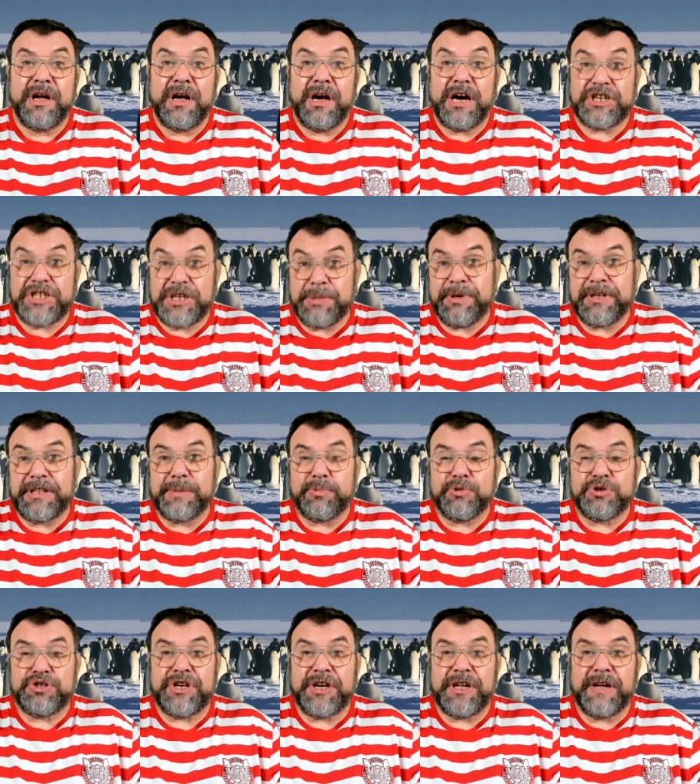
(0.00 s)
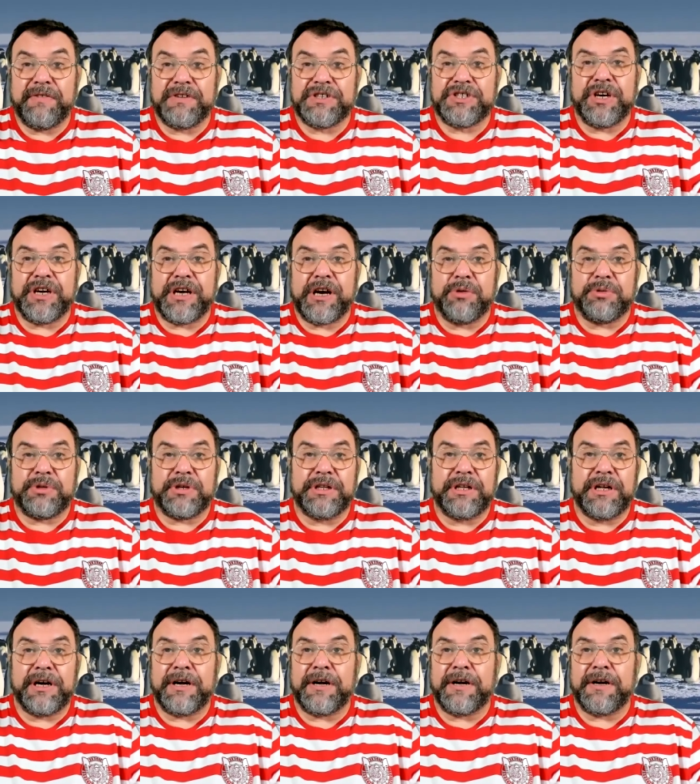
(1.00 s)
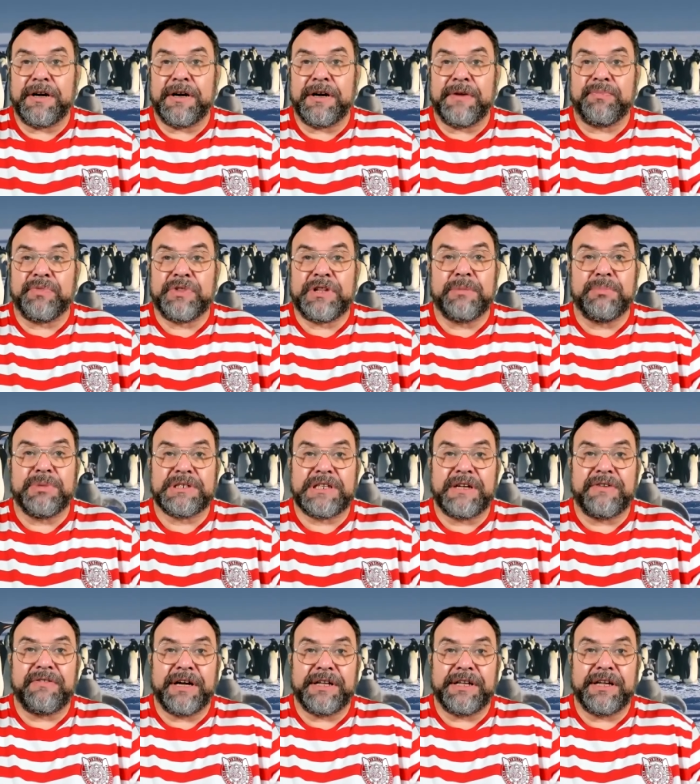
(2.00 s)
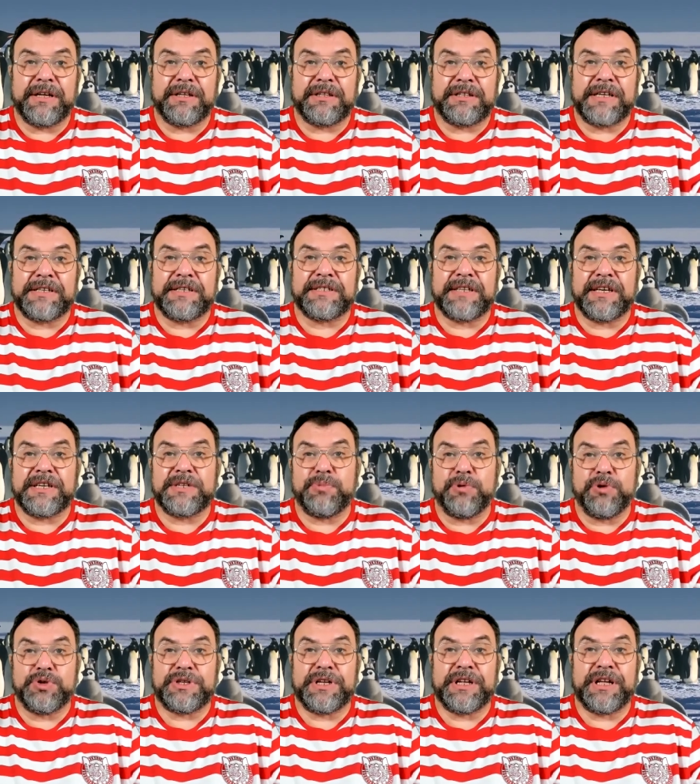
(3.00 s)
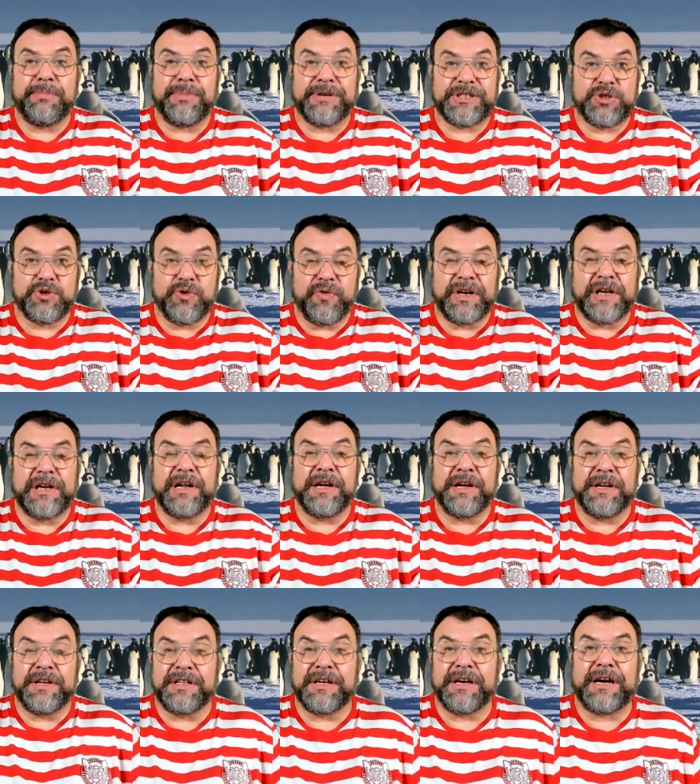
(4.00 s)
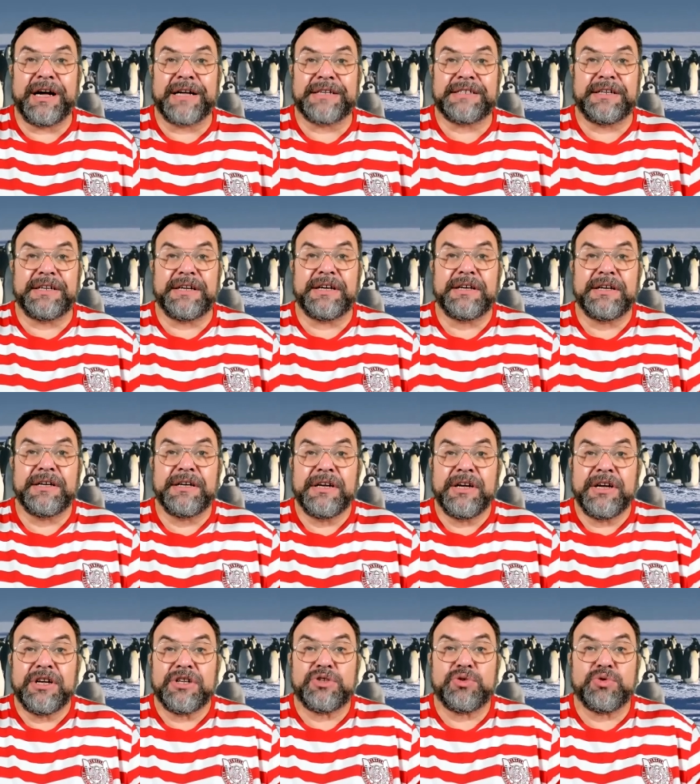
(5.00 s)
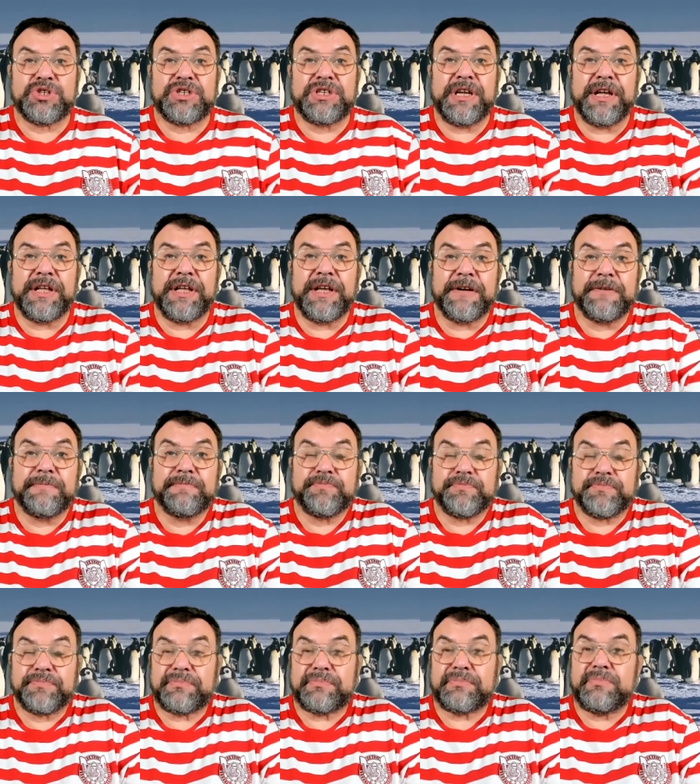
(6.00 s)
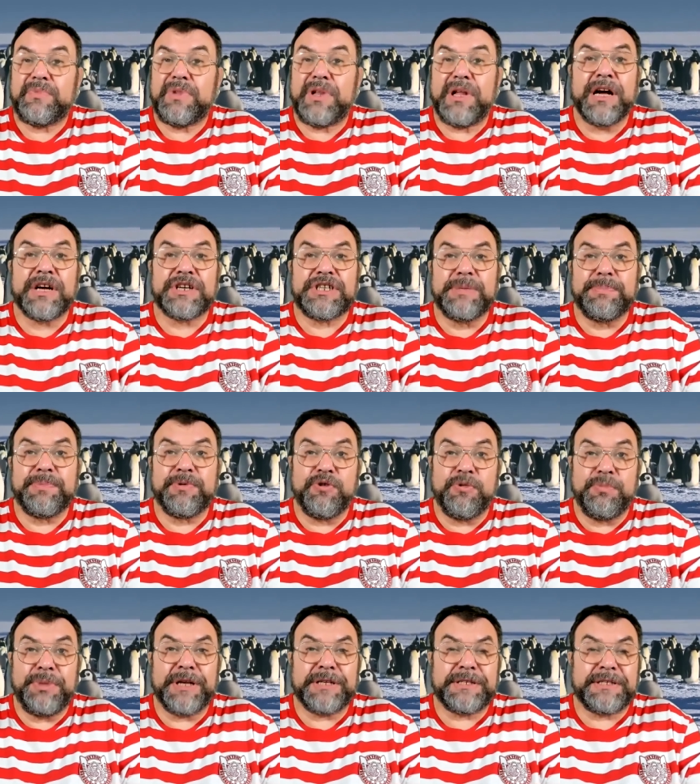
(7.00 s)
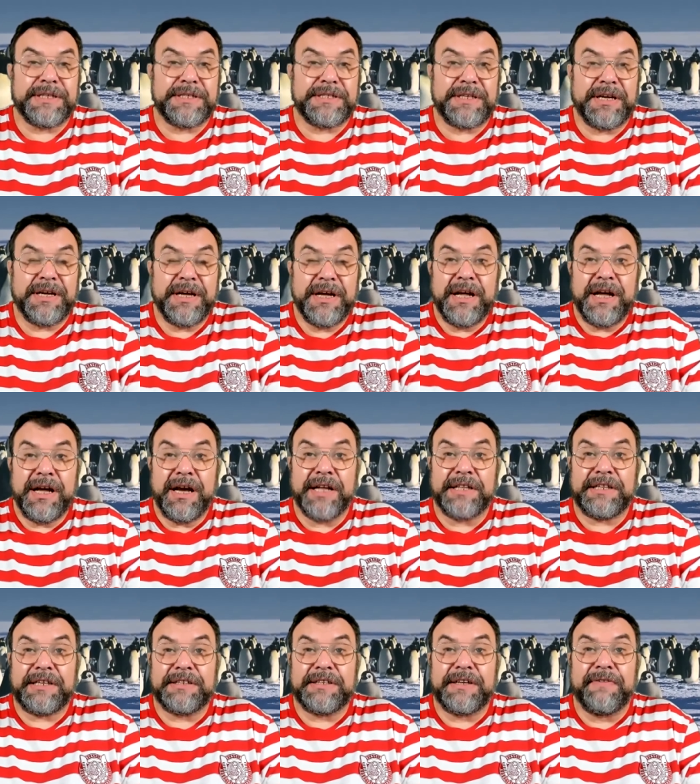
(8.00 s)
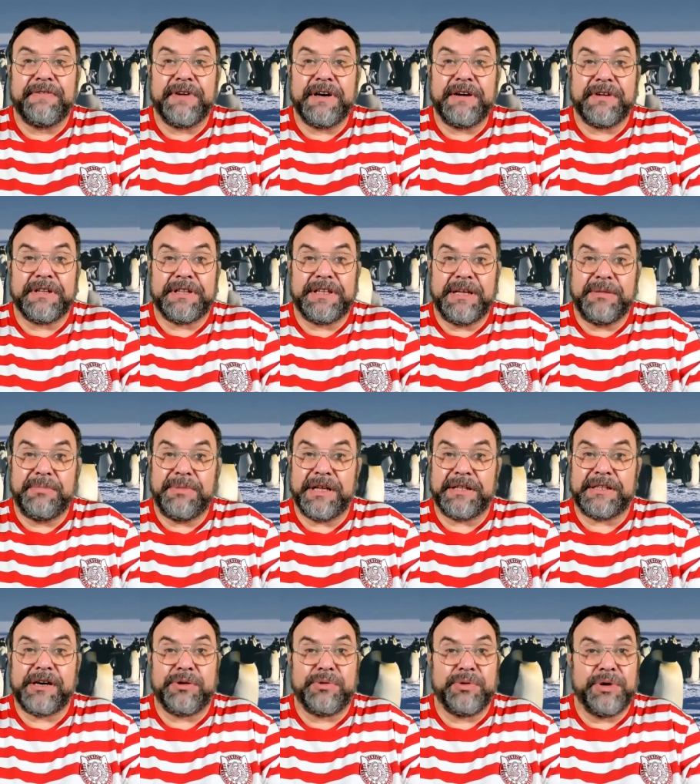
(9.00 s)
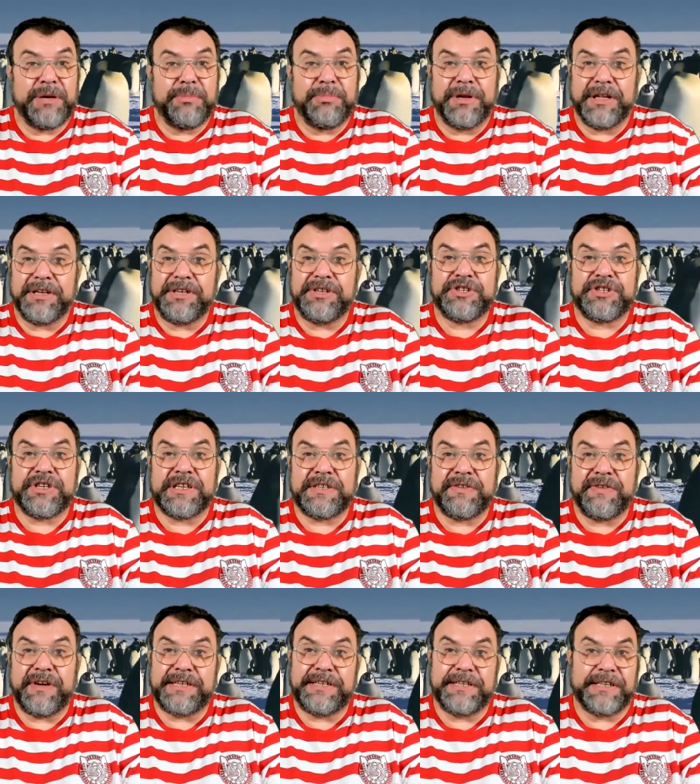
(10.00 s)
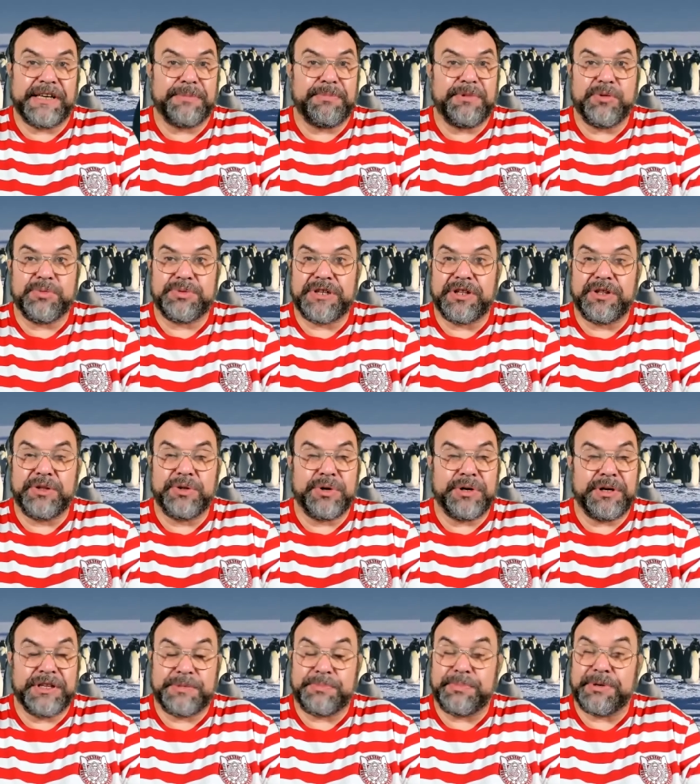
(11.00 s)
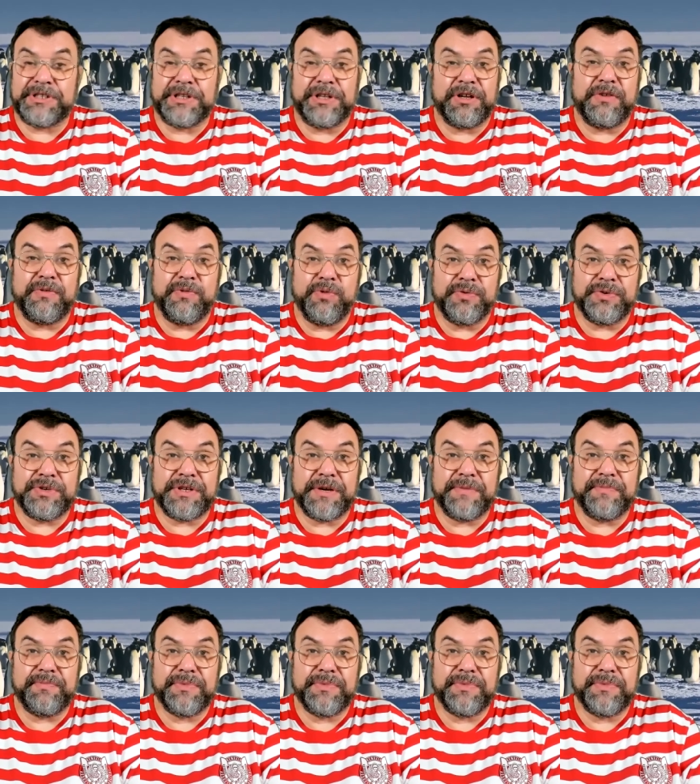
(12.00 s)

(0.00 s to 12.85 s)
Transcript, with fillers: Ошибки допущения возникают, когда а, для обоснования тезиса используются необоснованные и недоказанные суждения. Ошибка уместности – это когда вывод не имеет какой-либо логической связи, как минимум с одной из посылок вовсе.